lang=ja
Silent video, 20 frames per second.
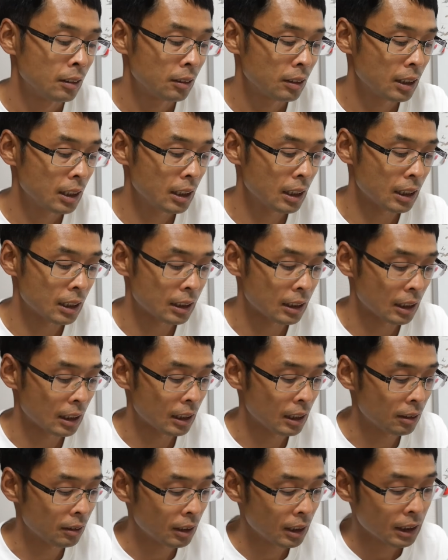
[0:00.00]
でですね、
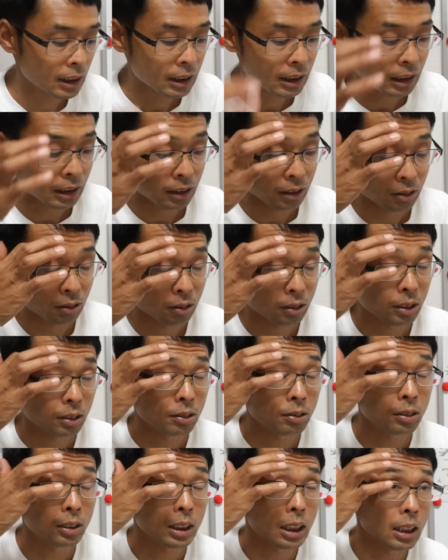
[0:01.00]
何の話かというと、
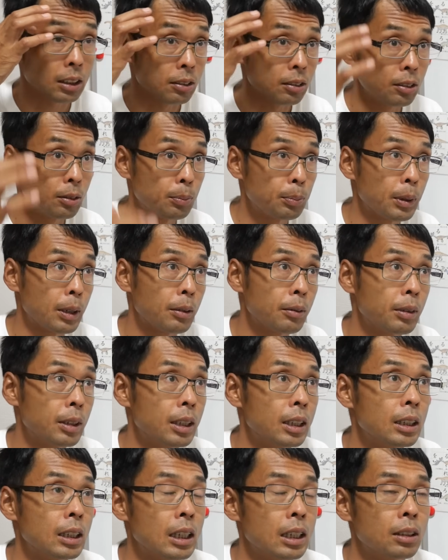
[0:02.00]
今回の本編
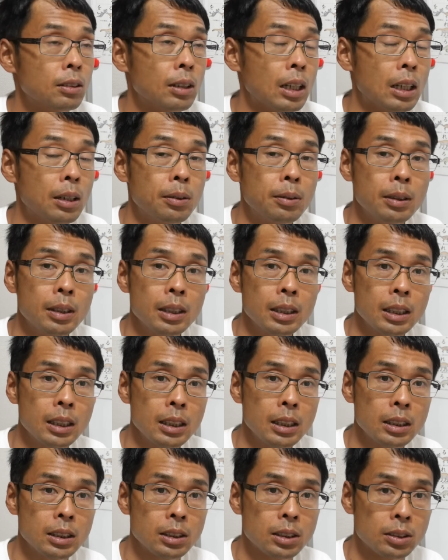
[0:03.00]
は、えっ、ー、と、F1
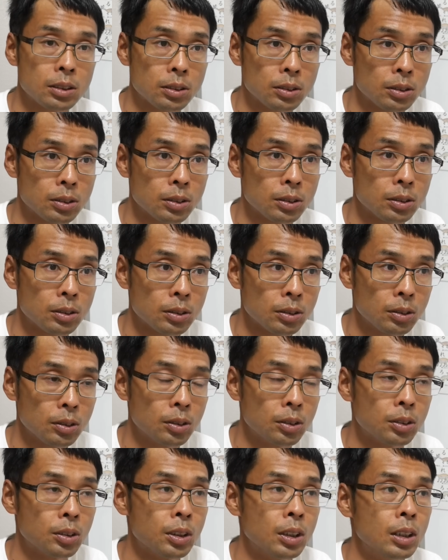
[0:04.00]
品種
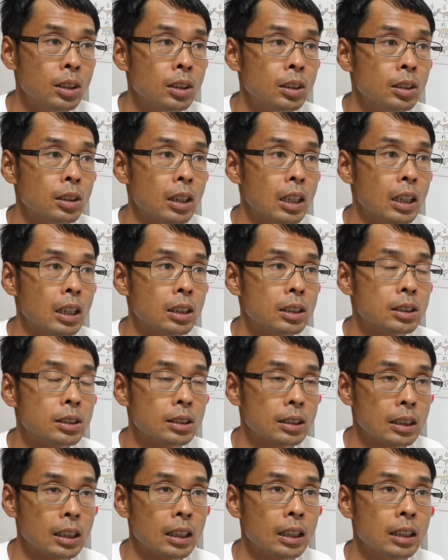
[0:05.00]
の、えー、
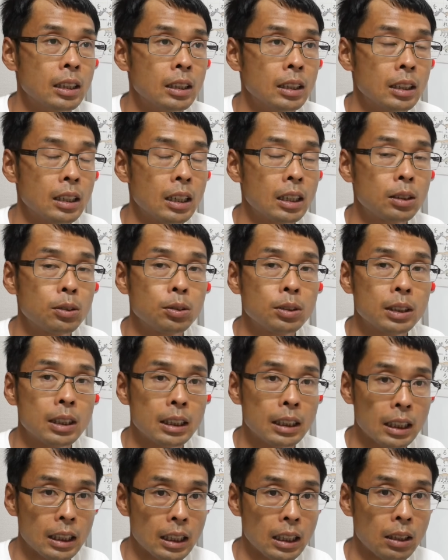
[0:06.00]
スイカから取っ
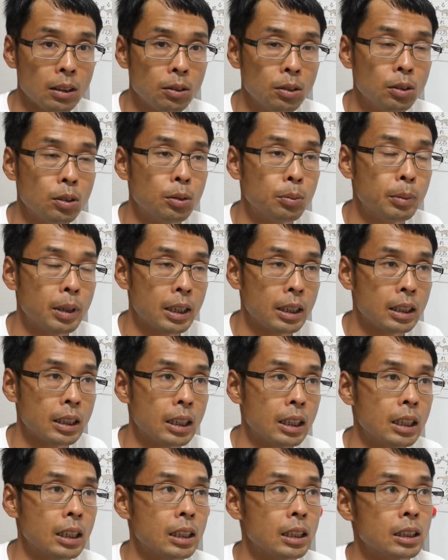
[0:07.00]
た種をまい
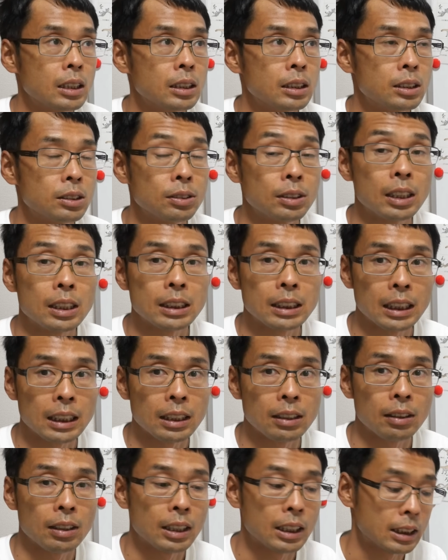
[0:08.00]
て収穫し
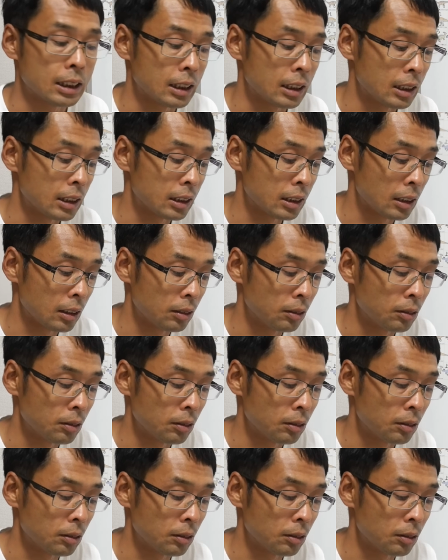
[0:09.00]
たっていう話なんですけ